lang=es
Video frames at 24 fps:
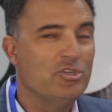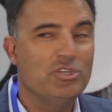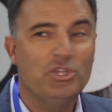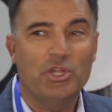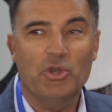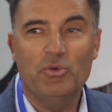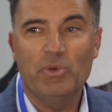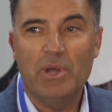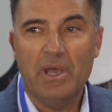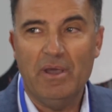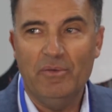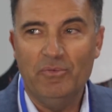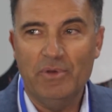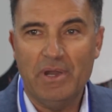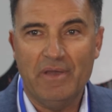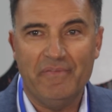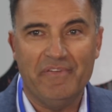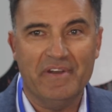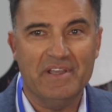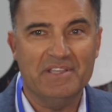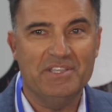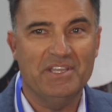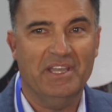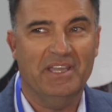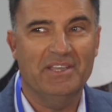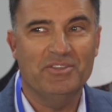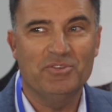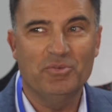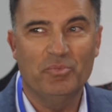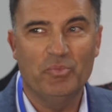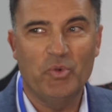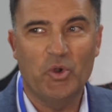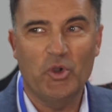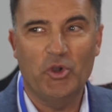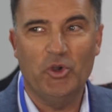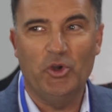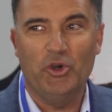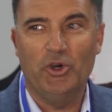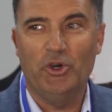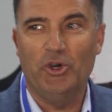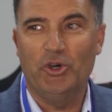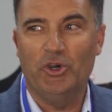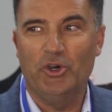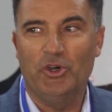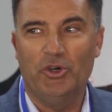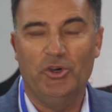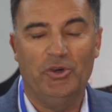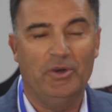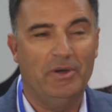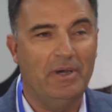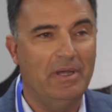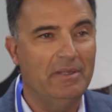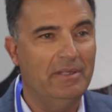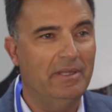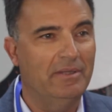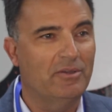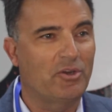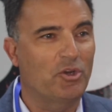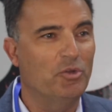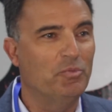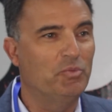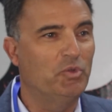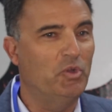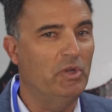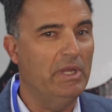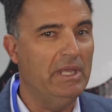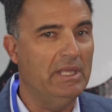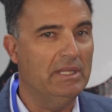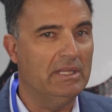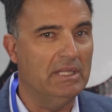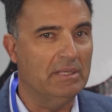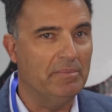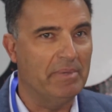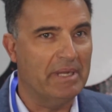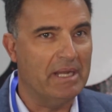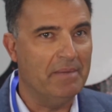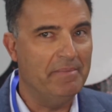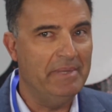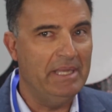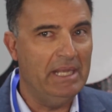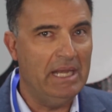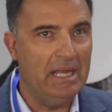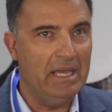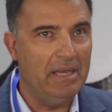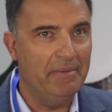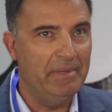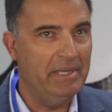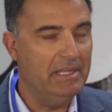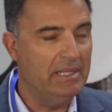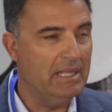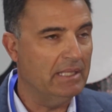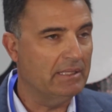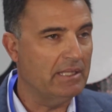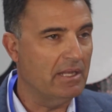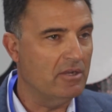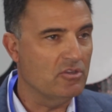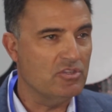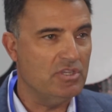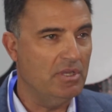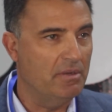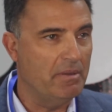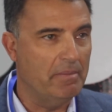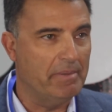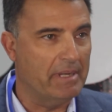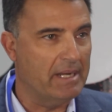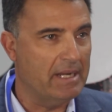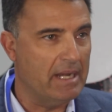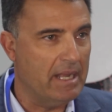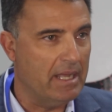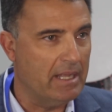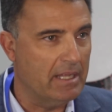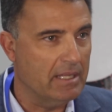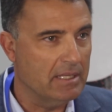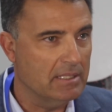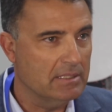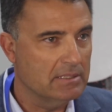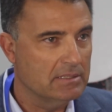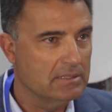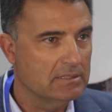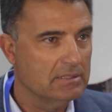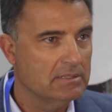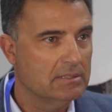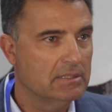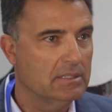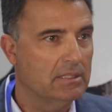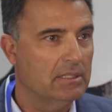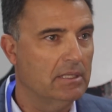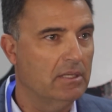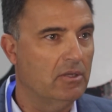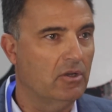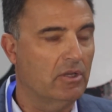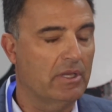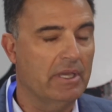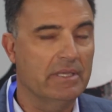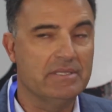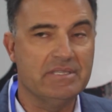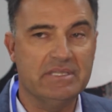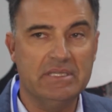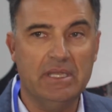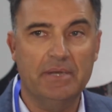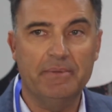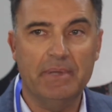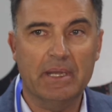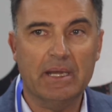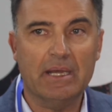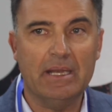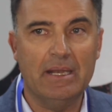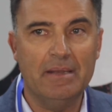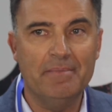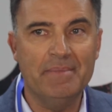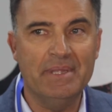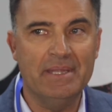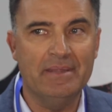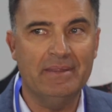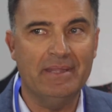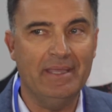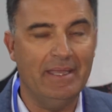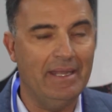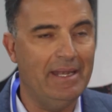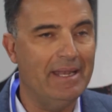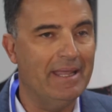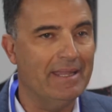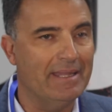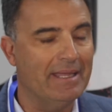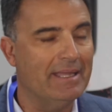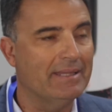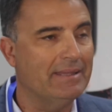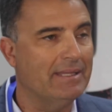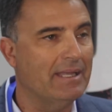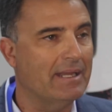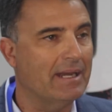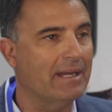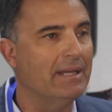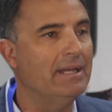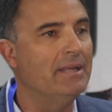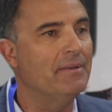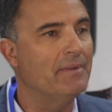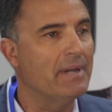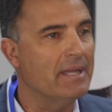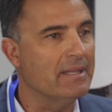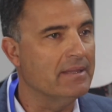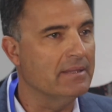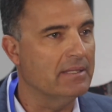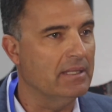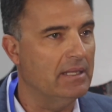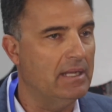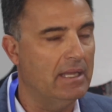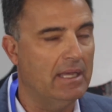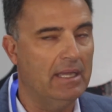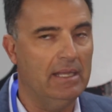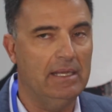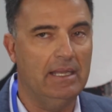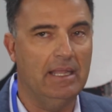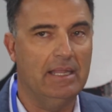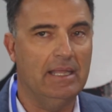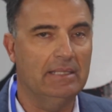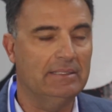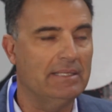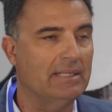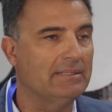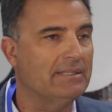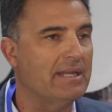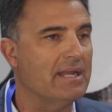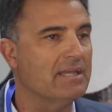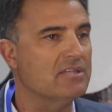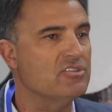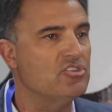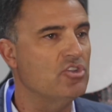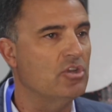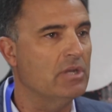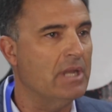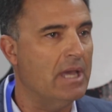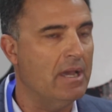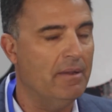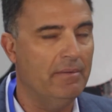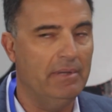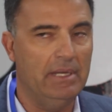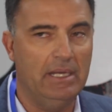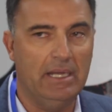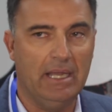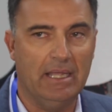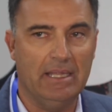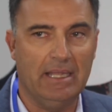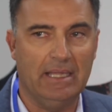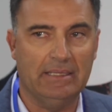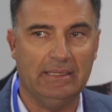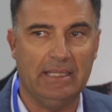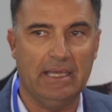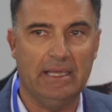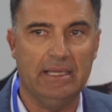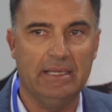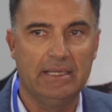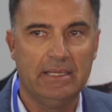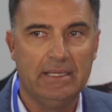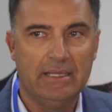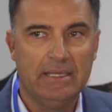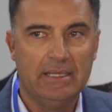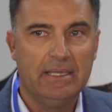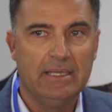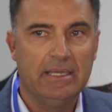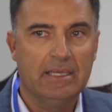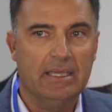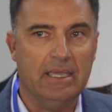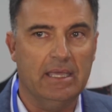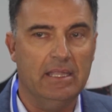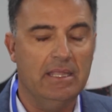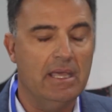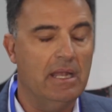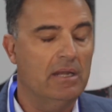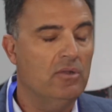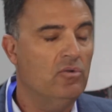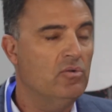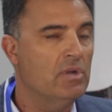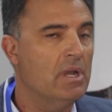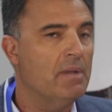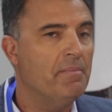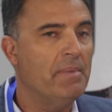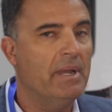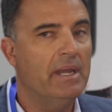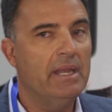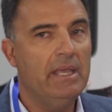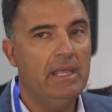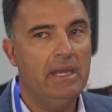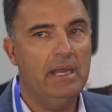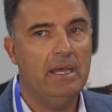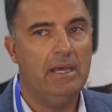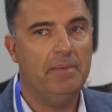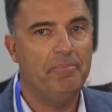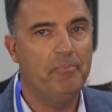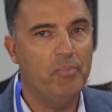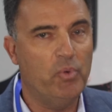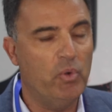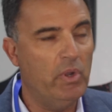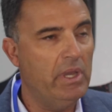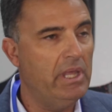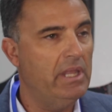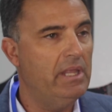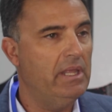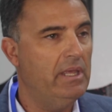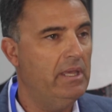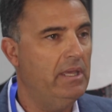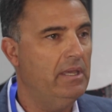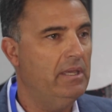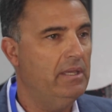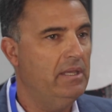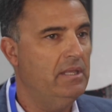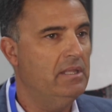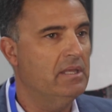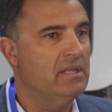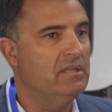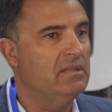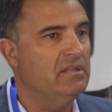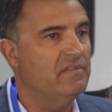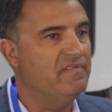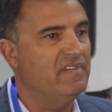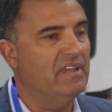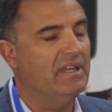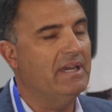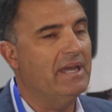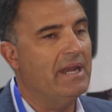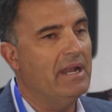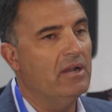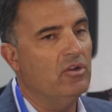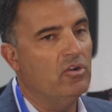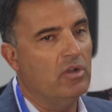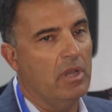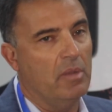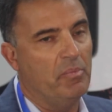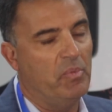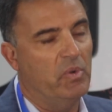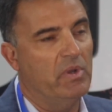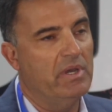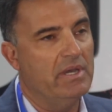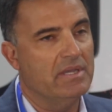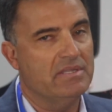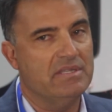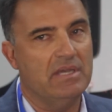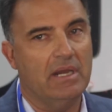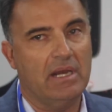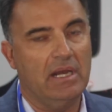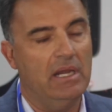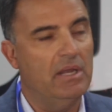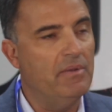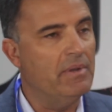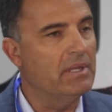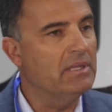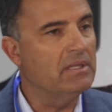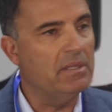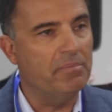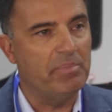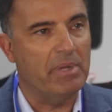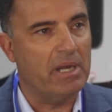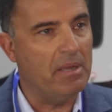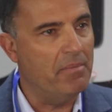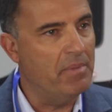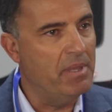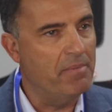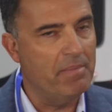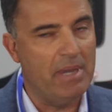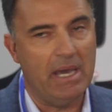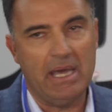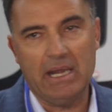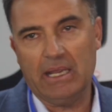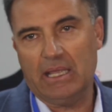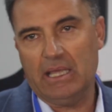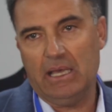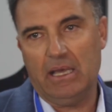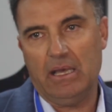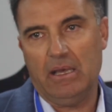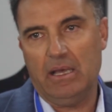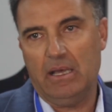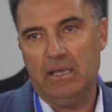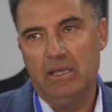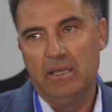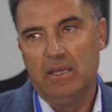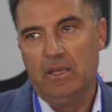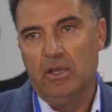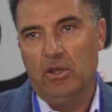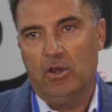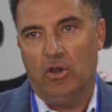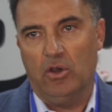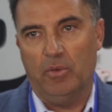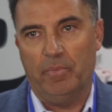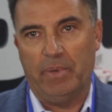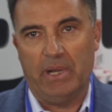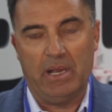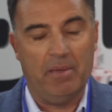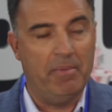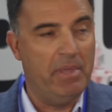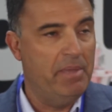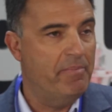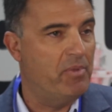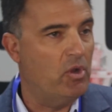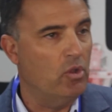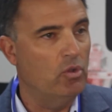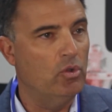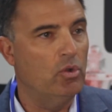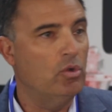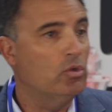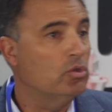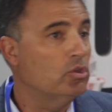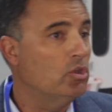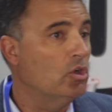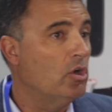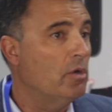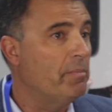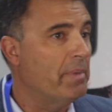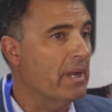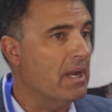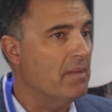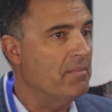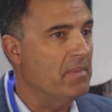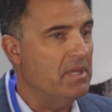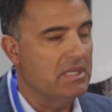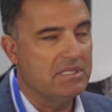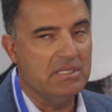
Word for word: yo tengo una, frase que es un poco ah, rupturista. Para mí la Big Data no sirve para nada. Lo que sirve realmente es la data relevante, la, data traccionable, la data que de alguna manera puede identificar algo que pueda ser relevante para mi marca o para mi producto, o para mi